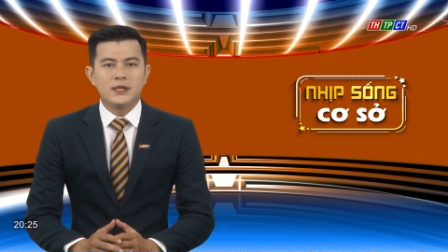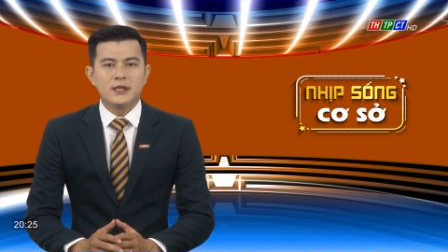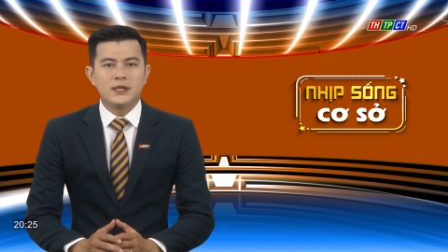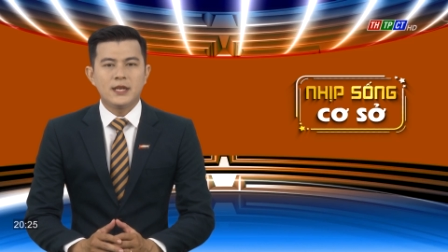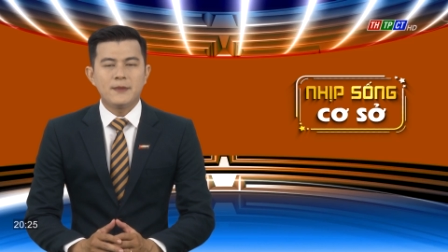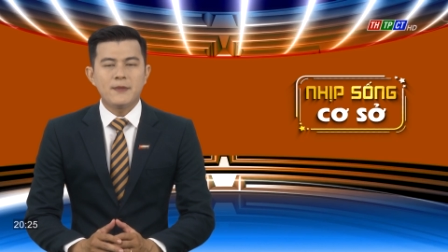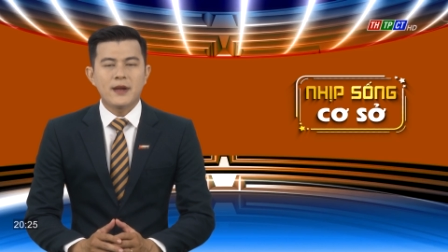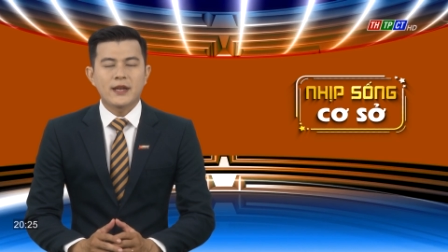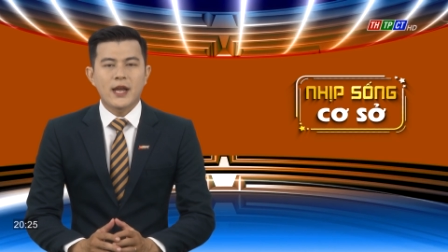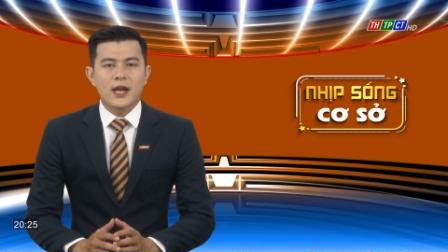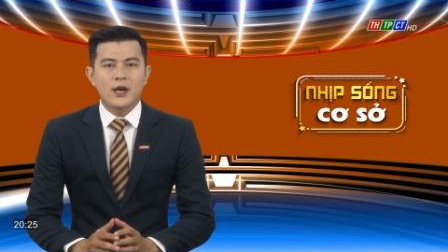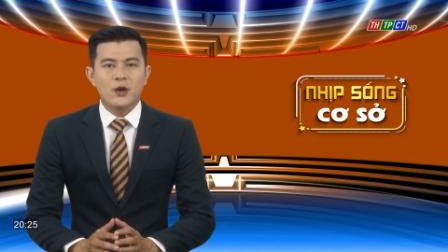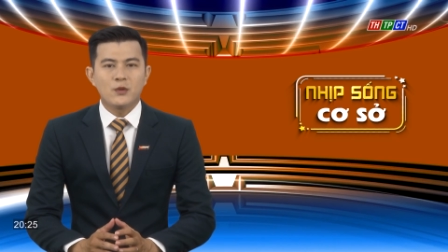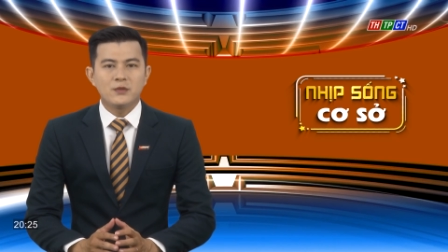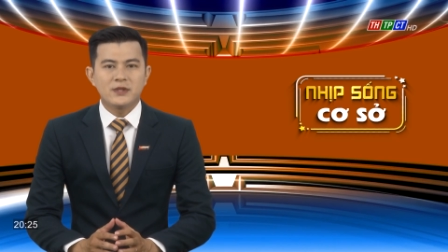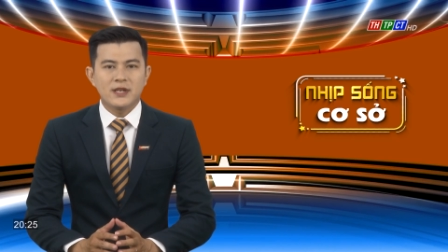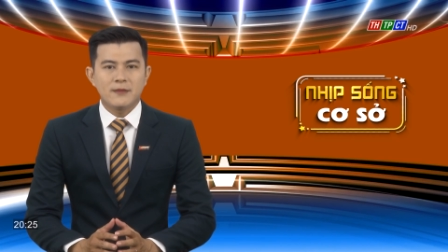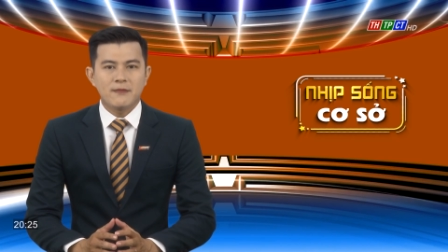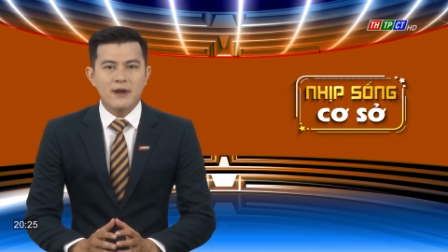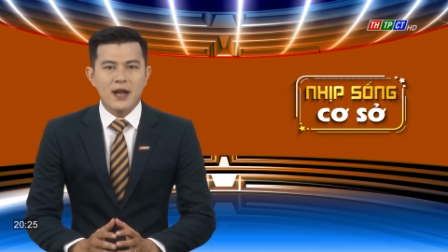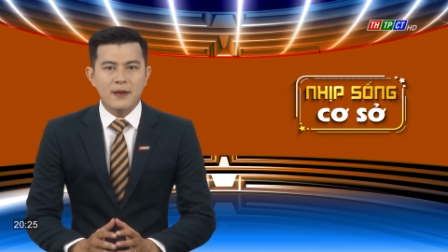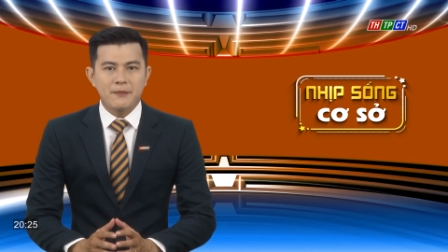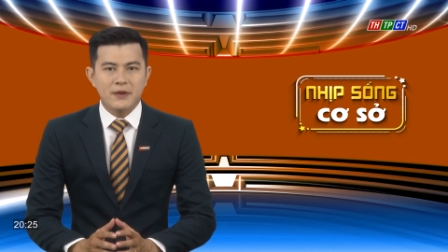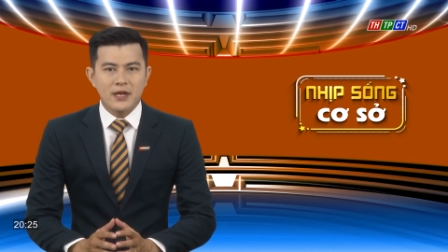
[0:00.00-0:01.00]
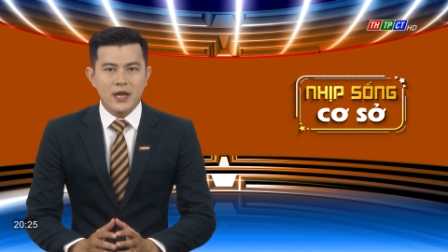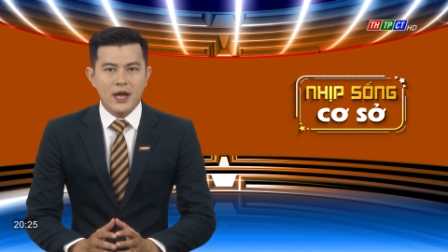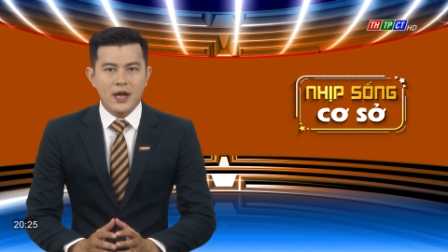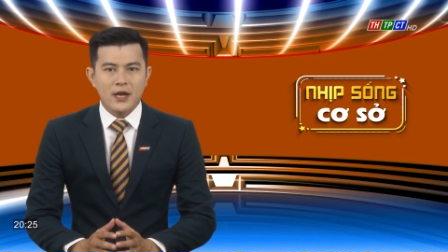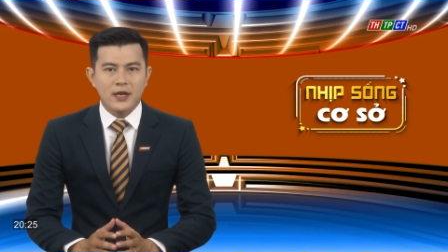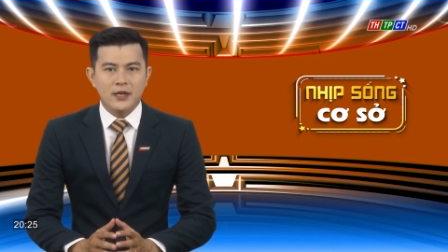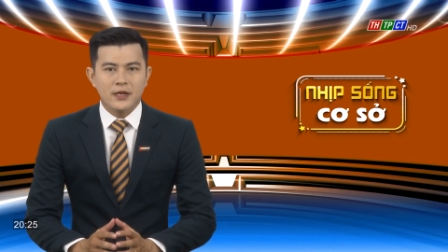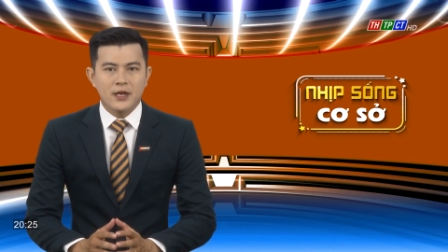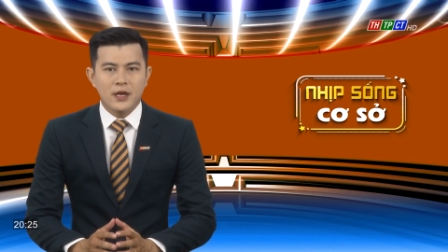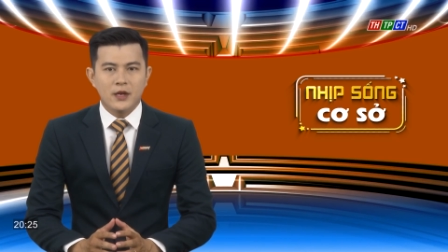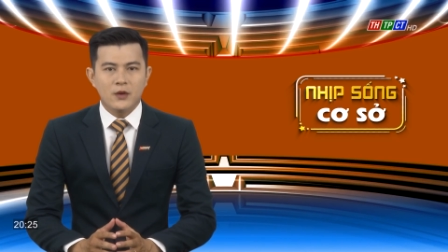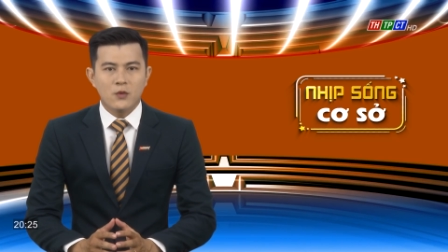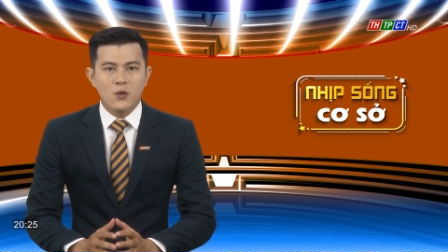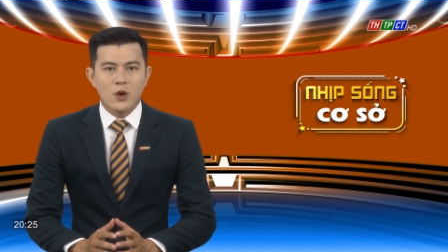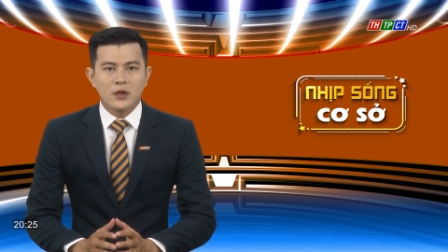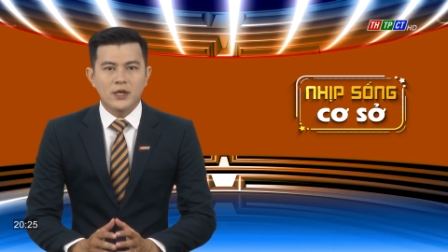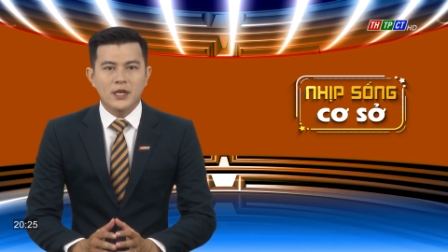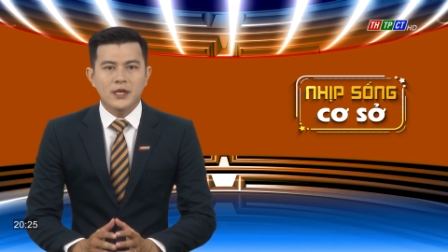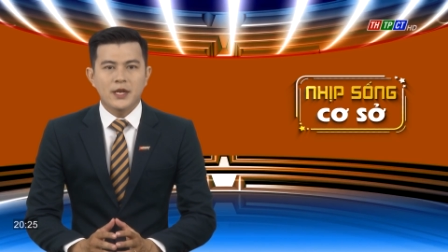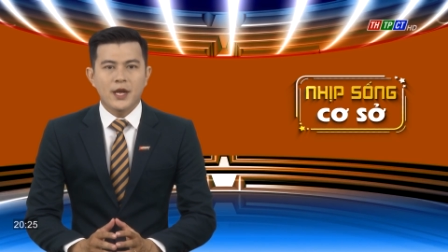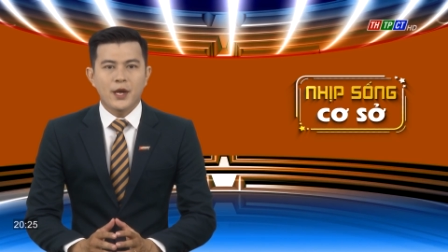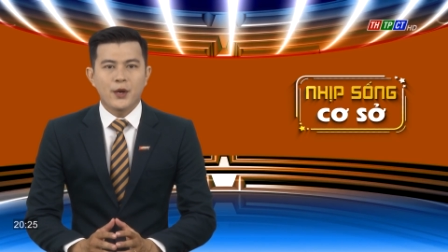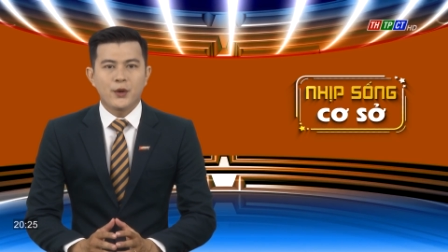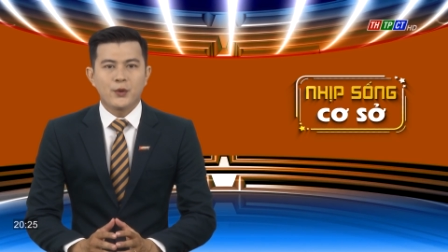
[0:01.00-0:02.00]
Năm 2022, quận
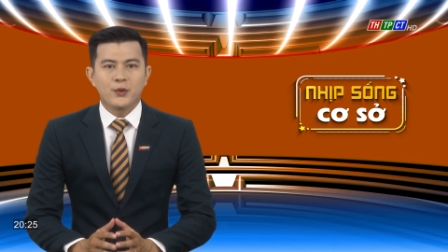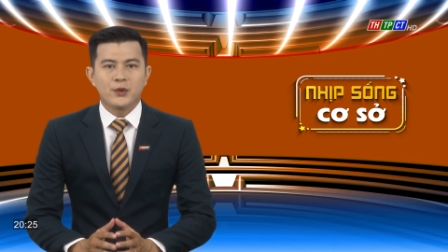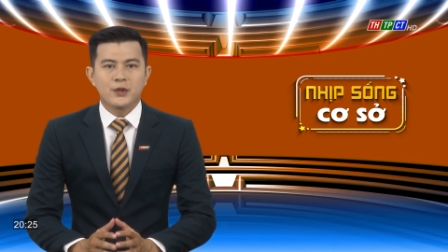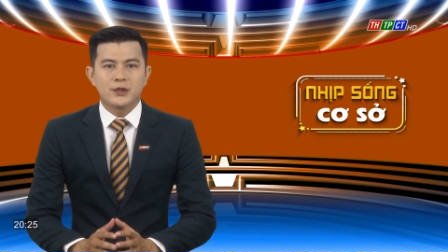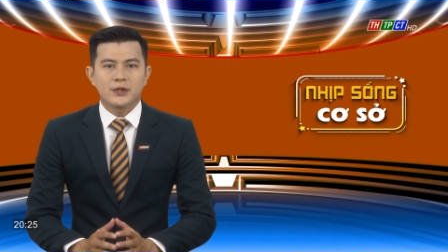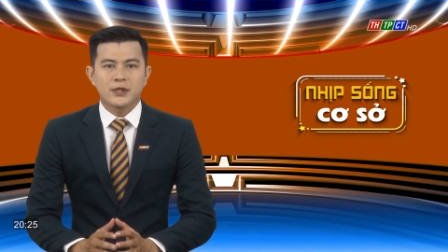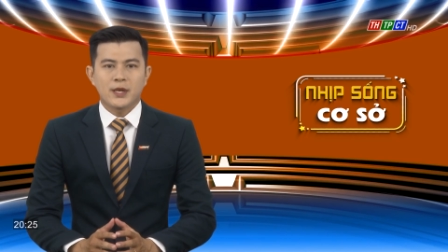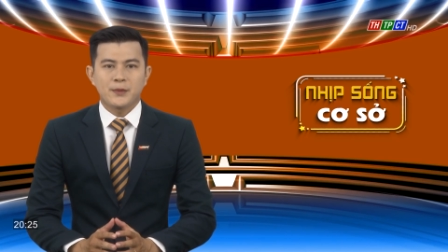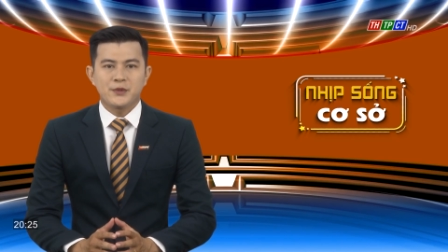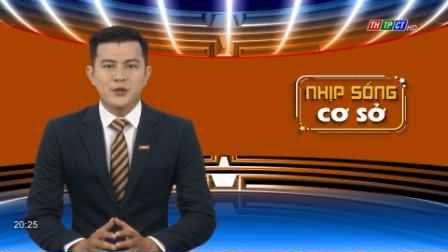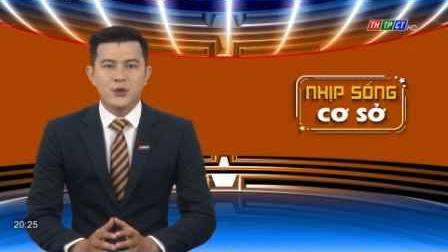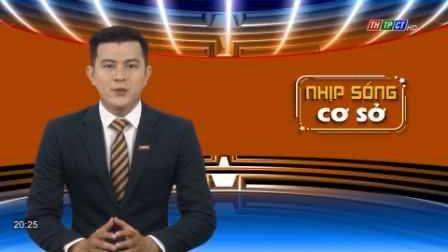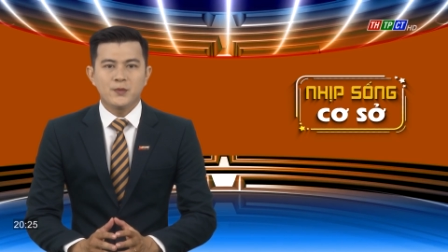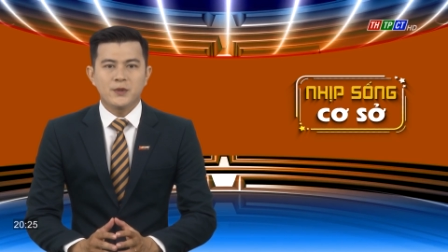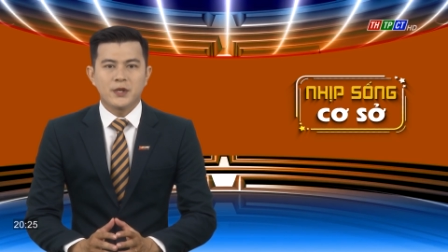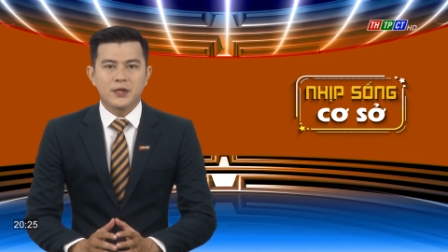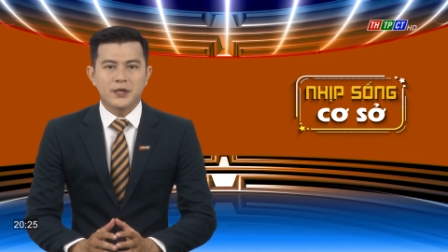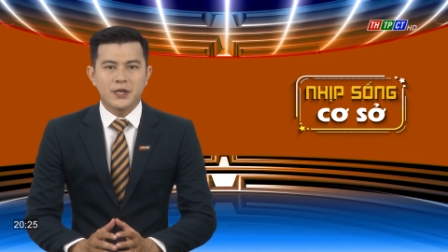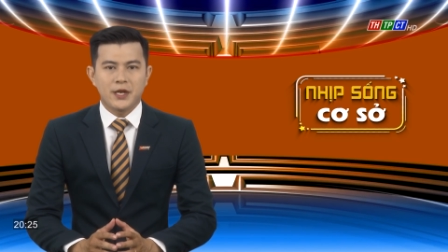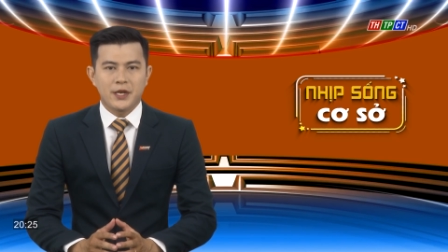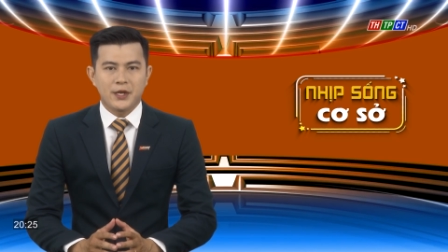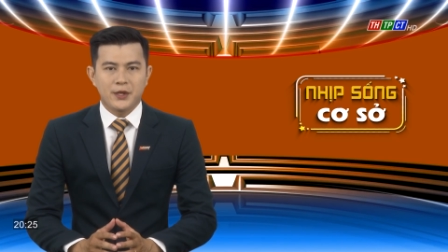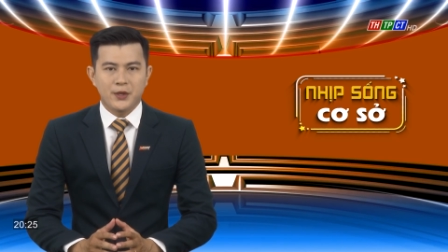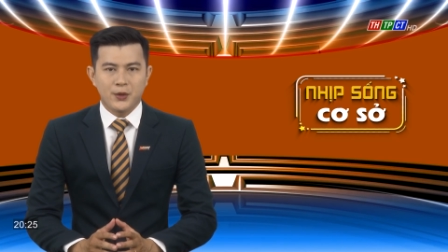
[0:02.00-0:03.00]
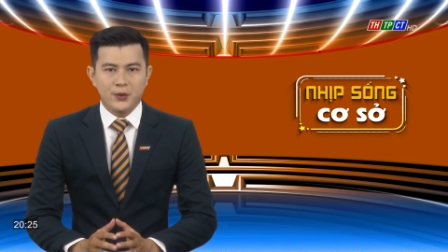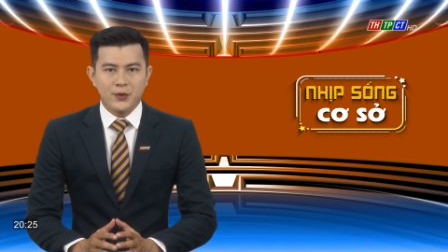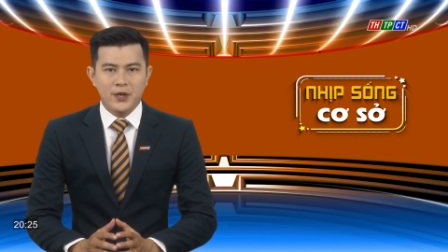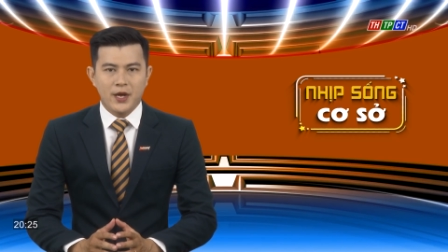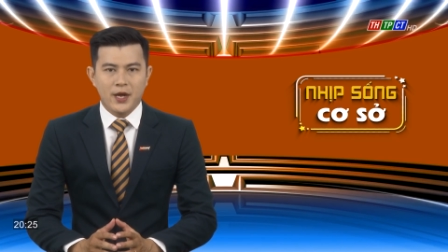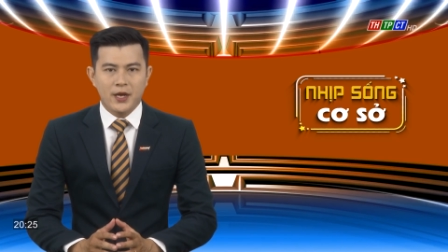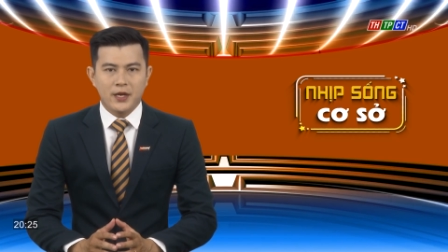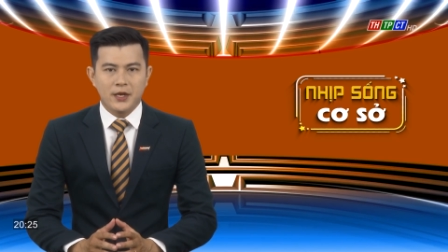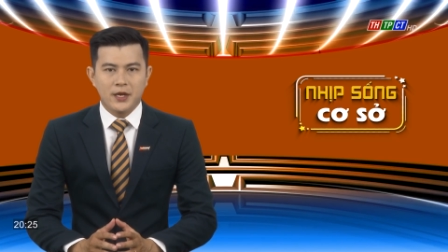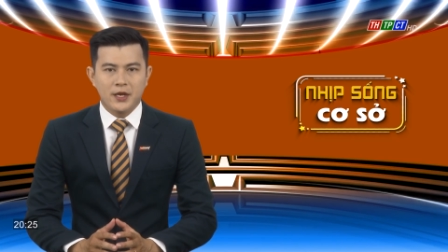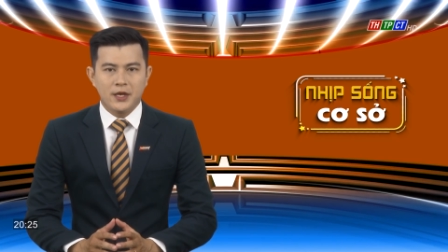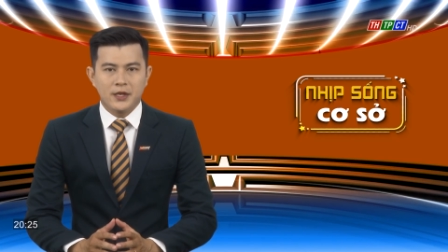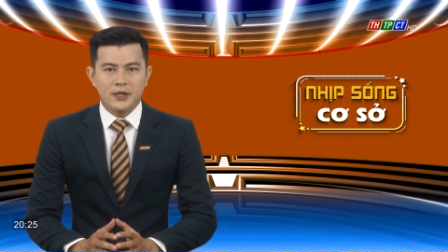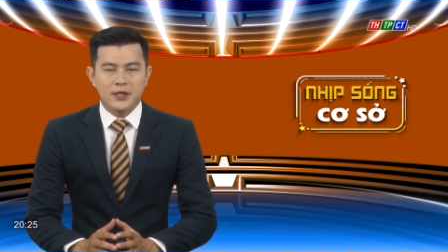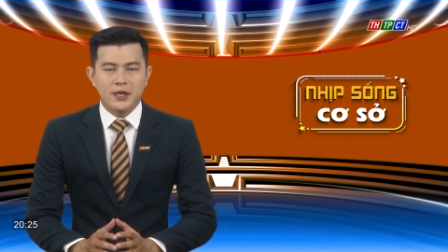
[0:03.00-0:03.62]
Ninh Kiều tập trung thực hiện chủ đề